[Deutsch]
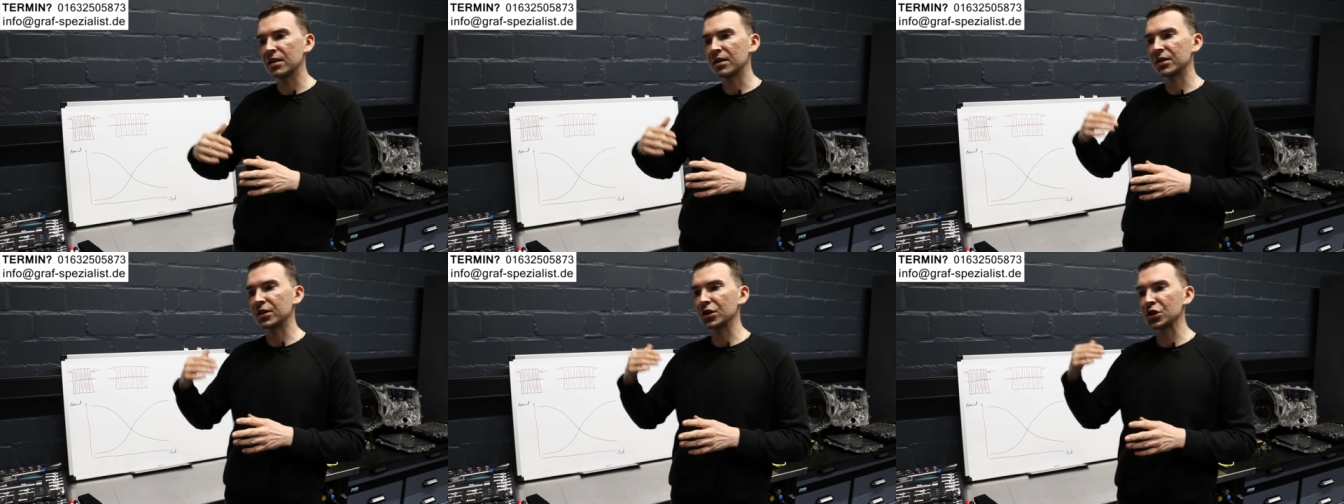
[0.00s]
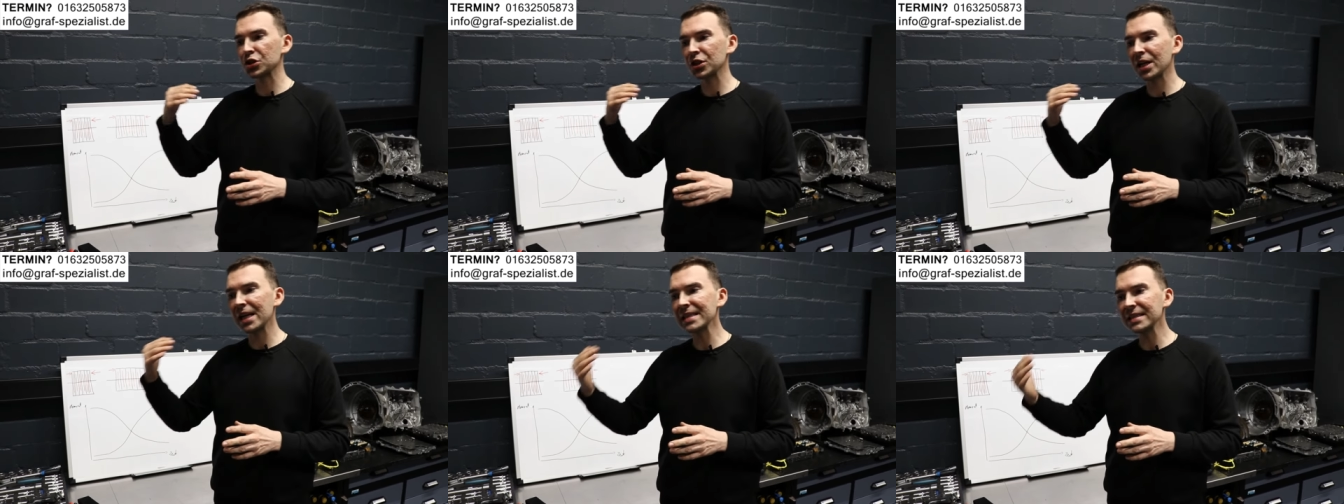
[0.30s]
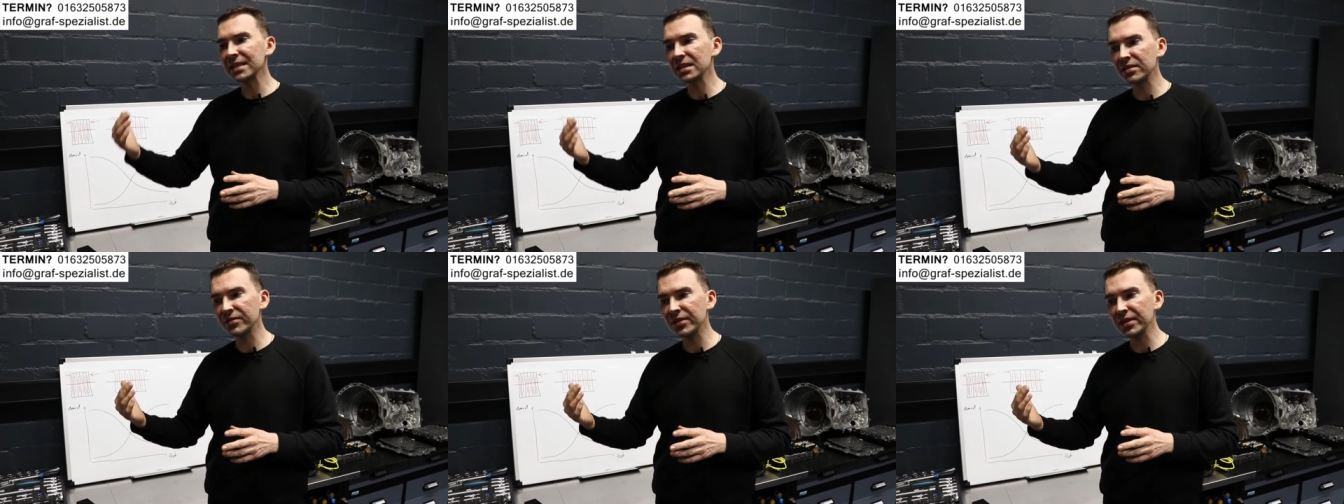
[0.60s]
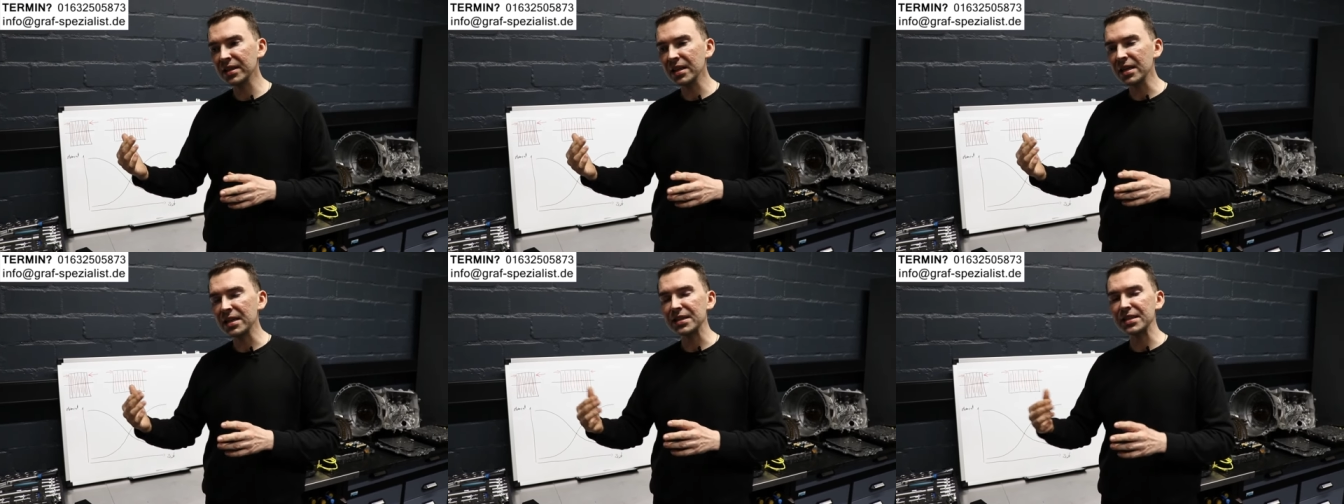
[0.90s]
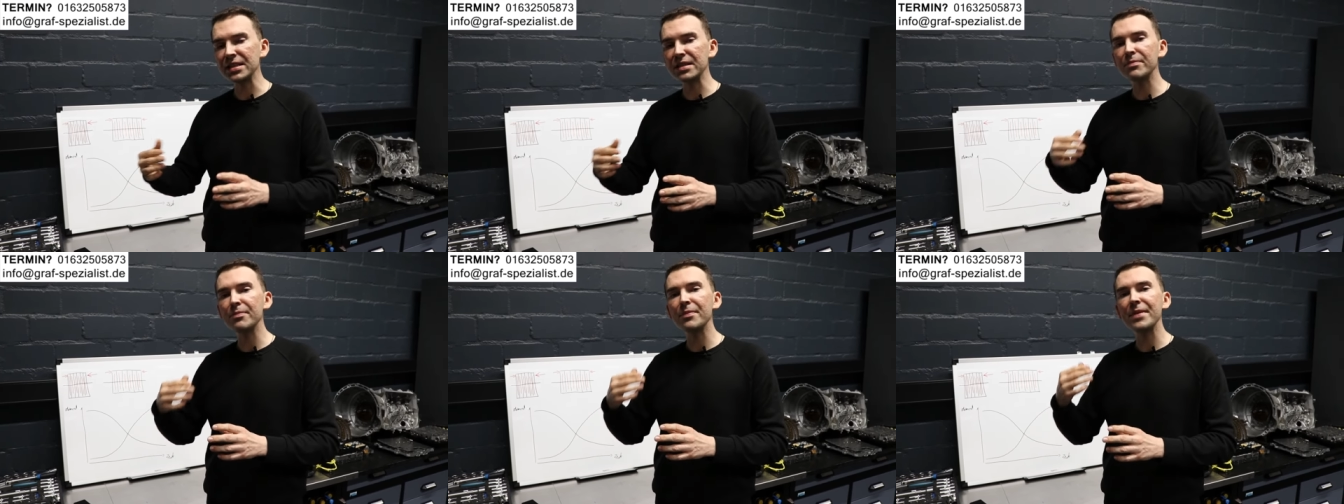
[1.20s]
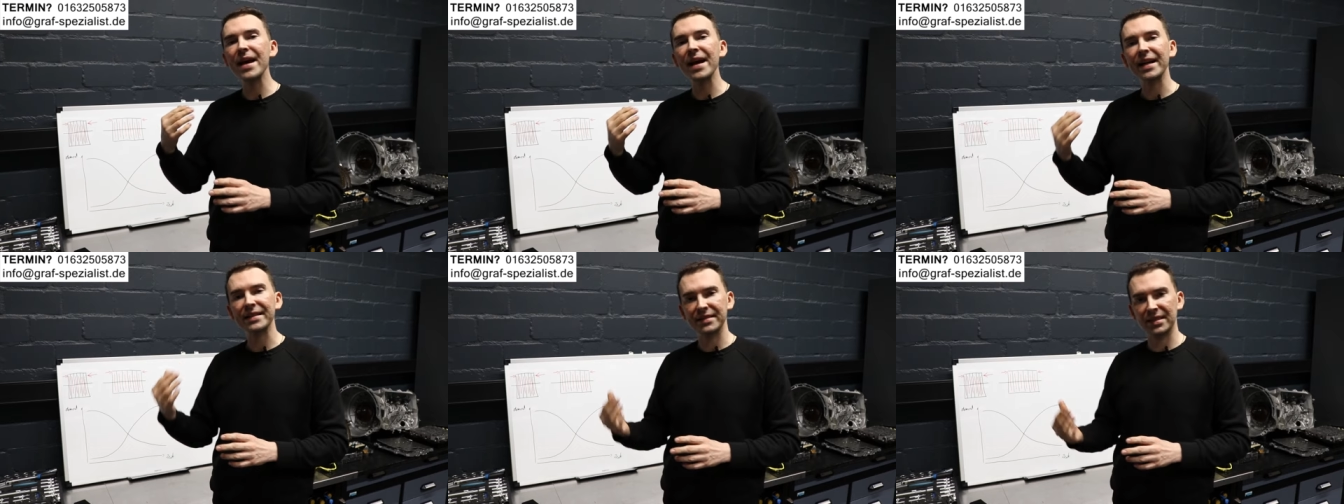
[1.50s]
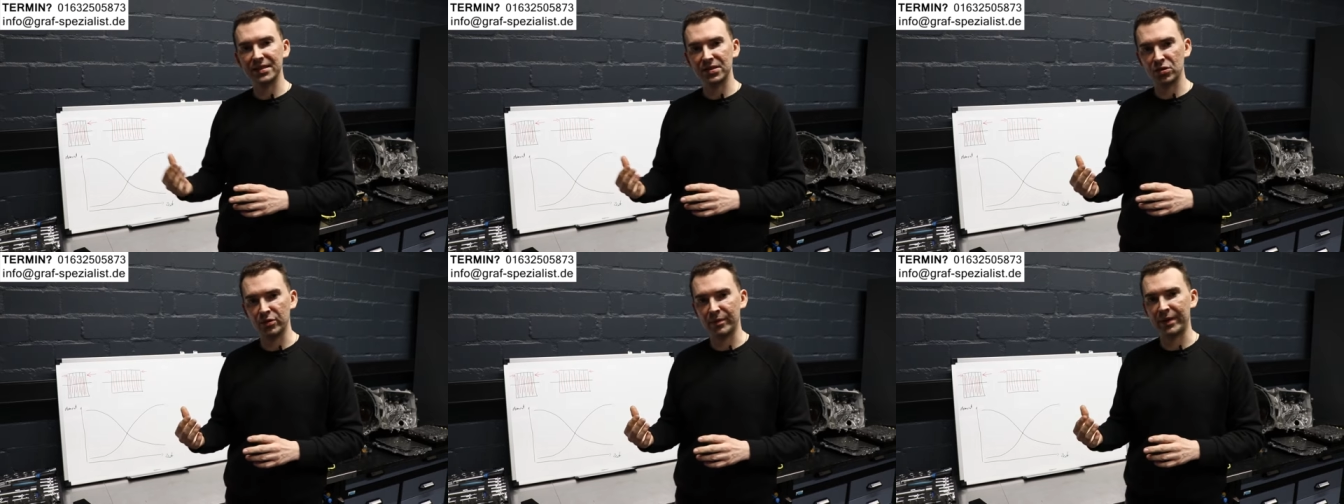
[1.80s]
geschaltet wird, ihr merkt
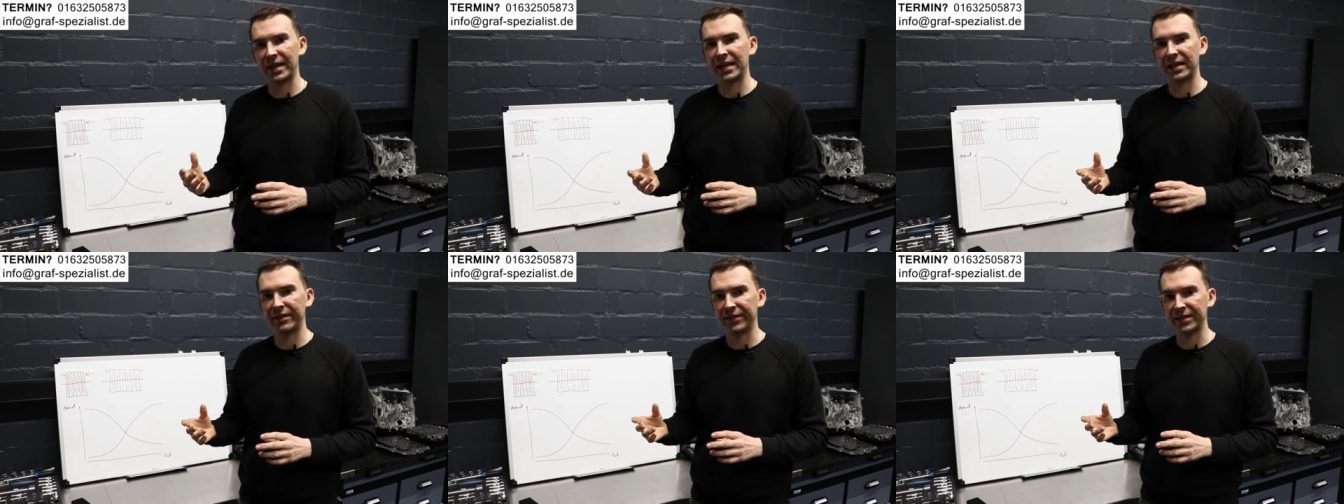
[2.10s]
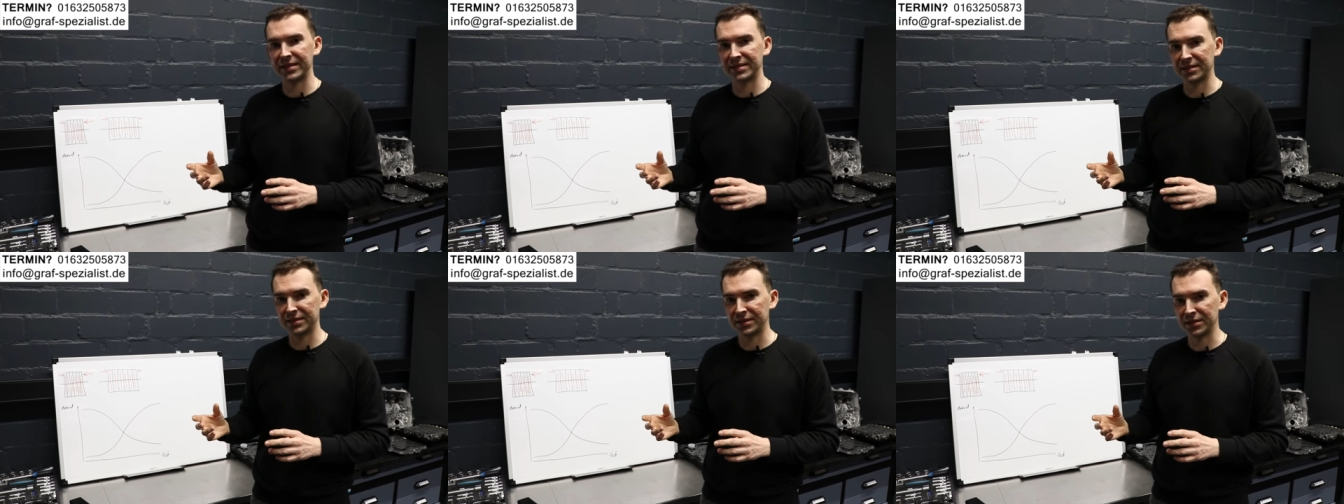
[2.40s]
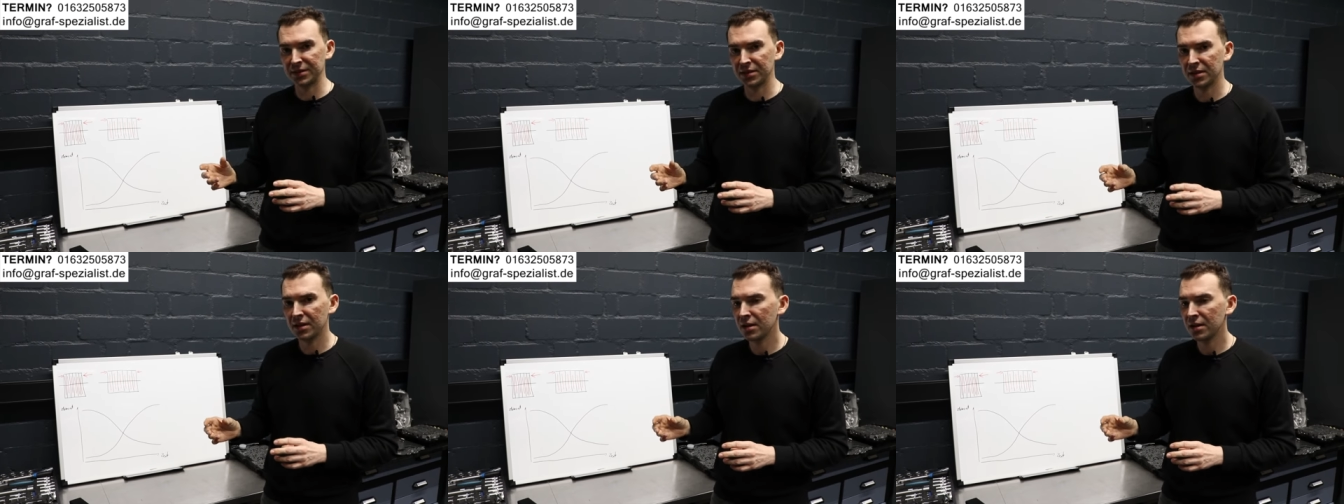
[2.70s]
das normalerweise nicht.